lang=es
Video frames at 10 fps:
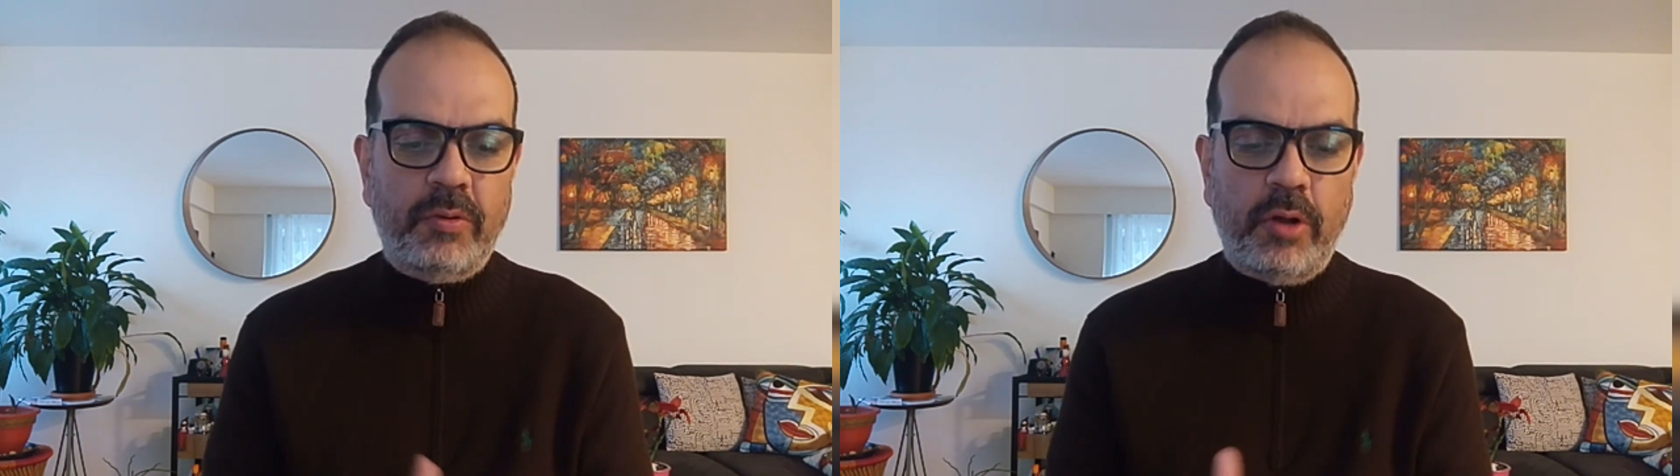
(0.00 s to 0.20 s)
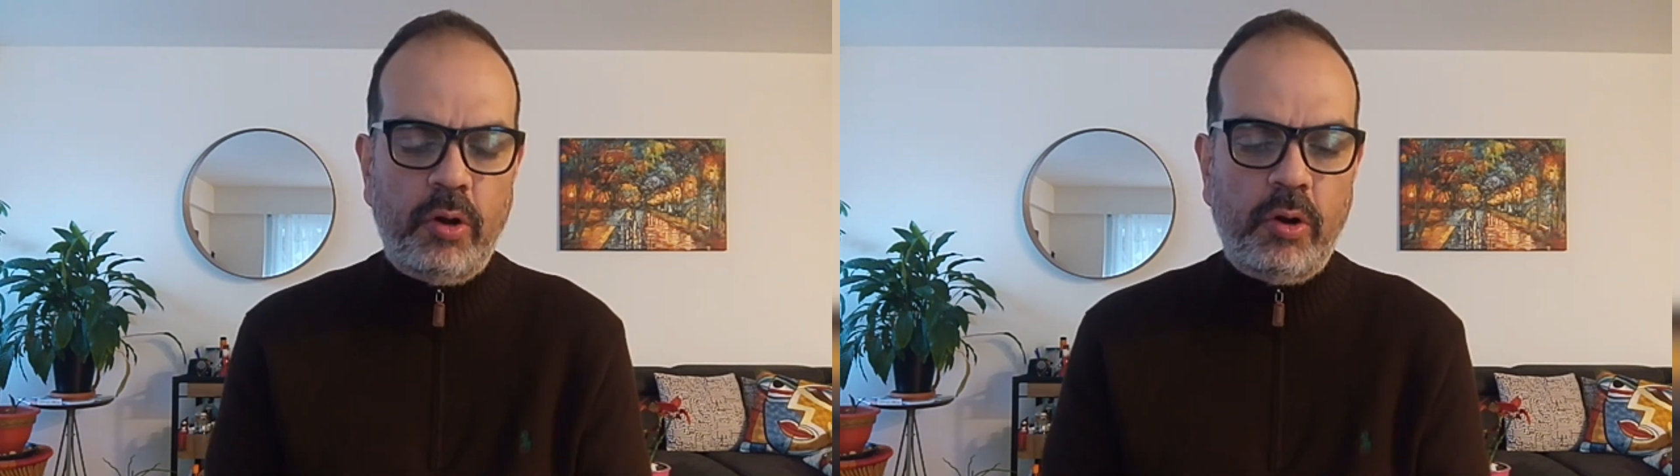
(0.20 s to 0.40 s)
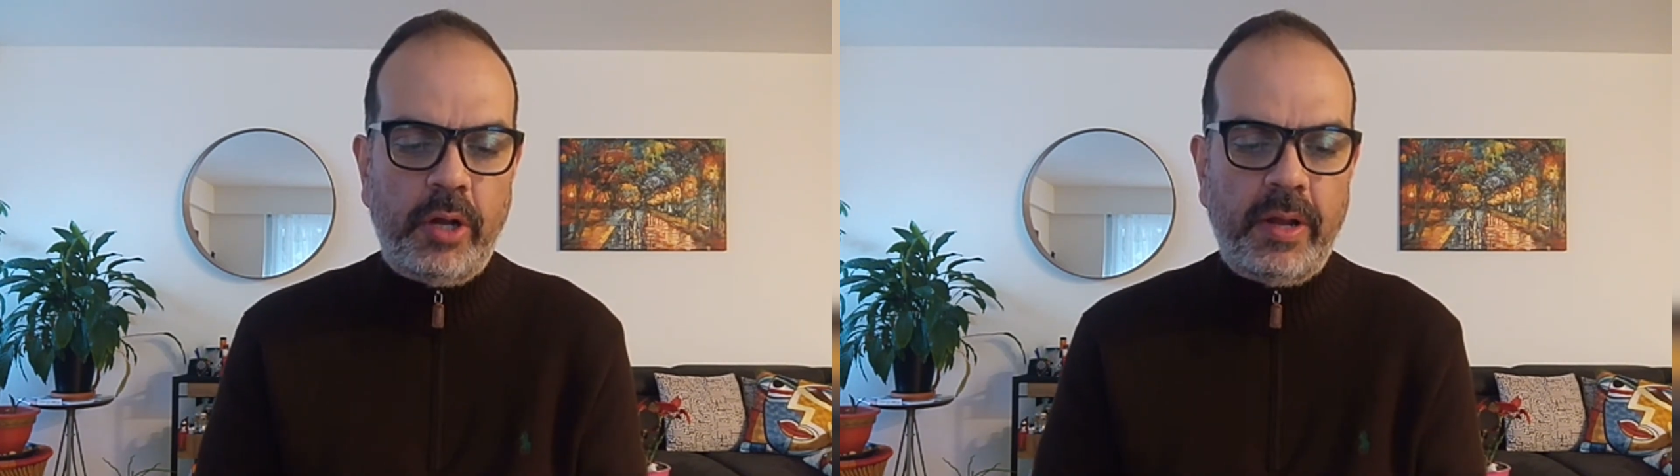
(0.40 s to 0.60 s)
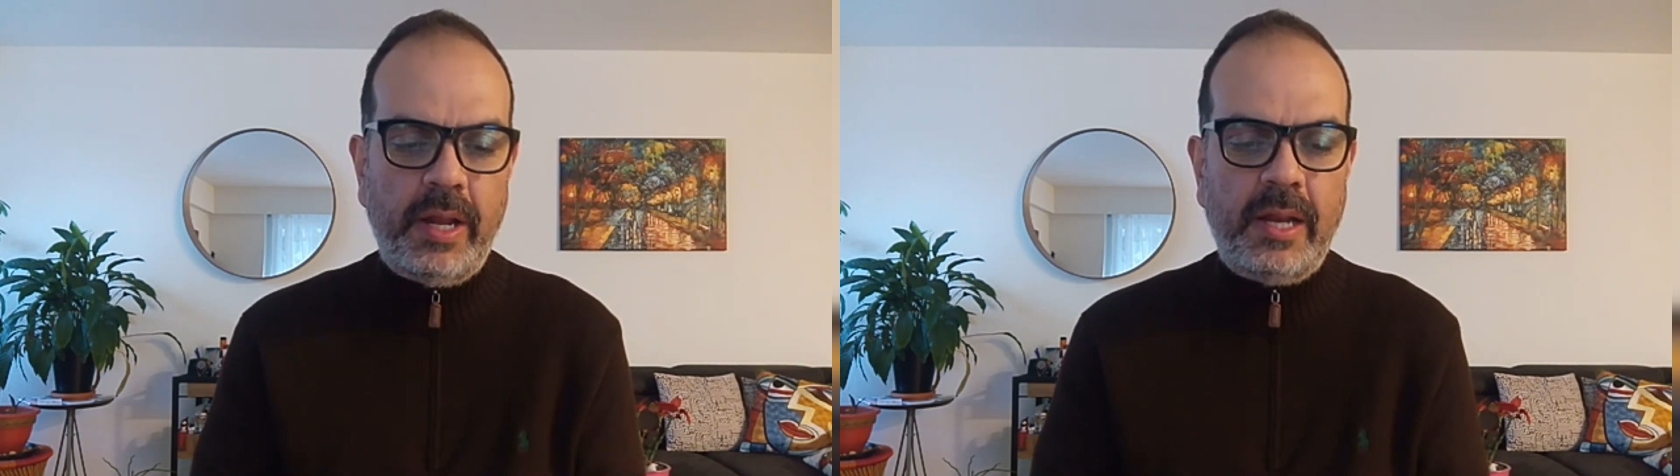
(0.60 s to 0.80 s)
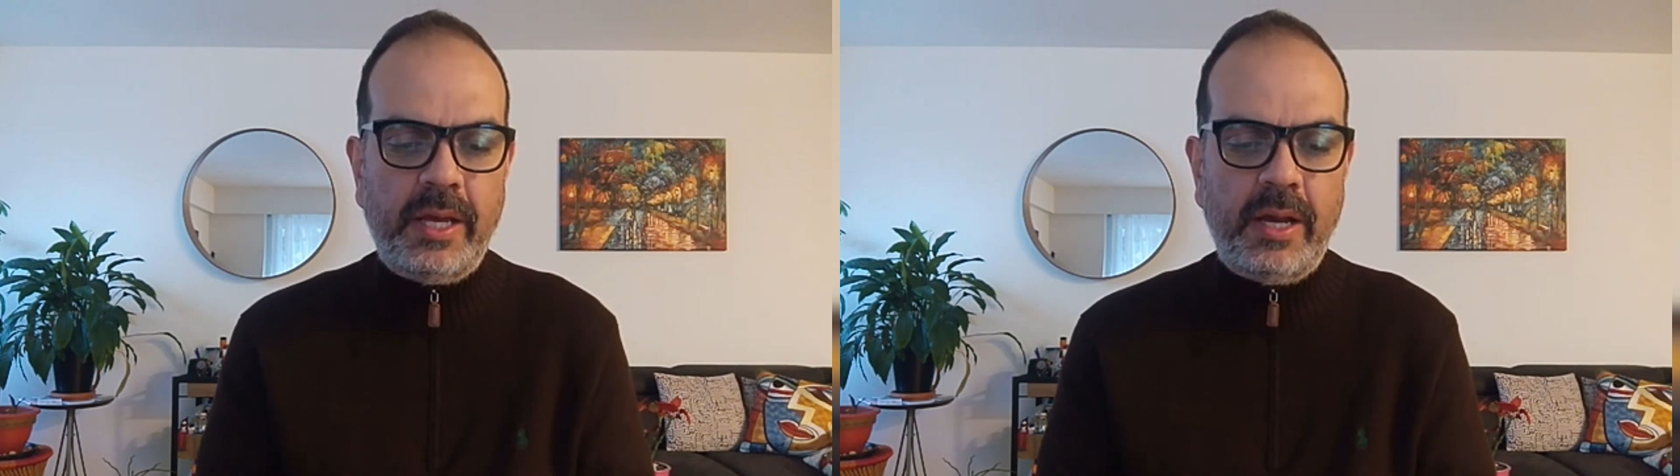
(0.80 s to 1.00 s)
uno de los goleadores
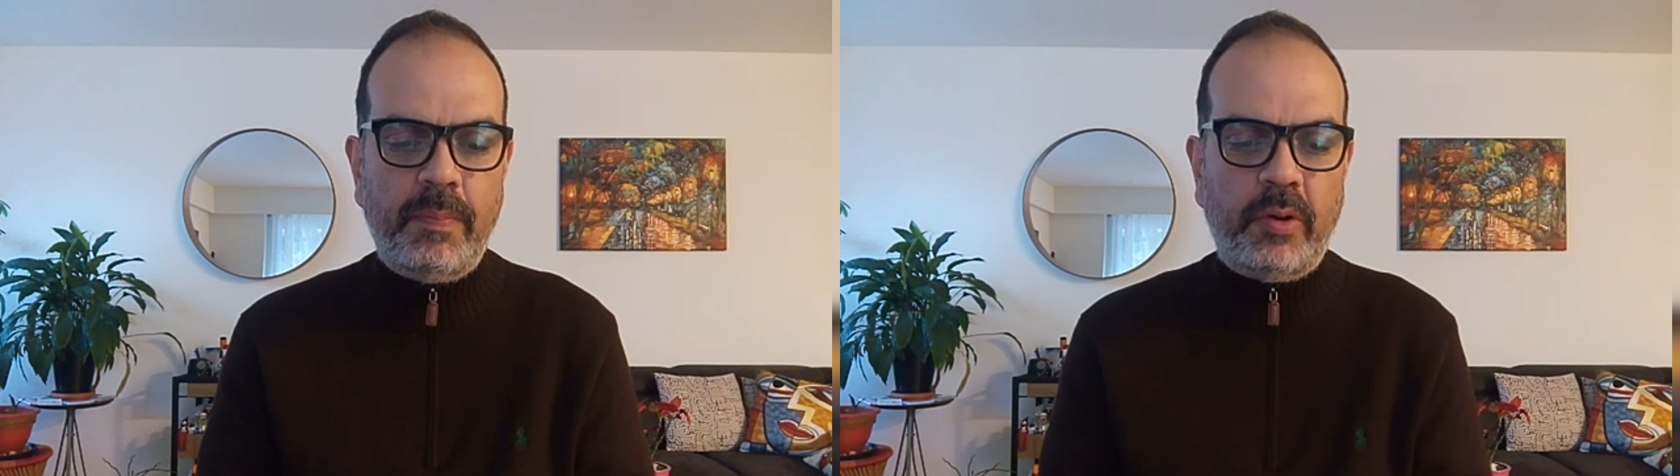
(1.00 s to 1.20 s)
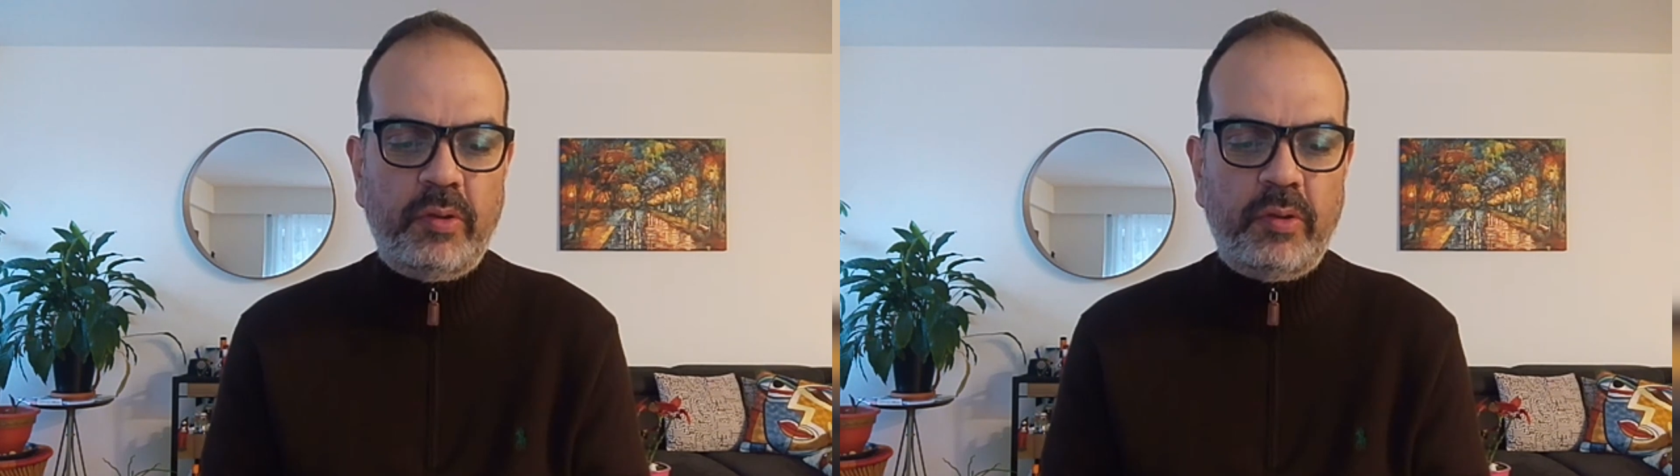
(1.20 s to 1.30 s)
de la liga,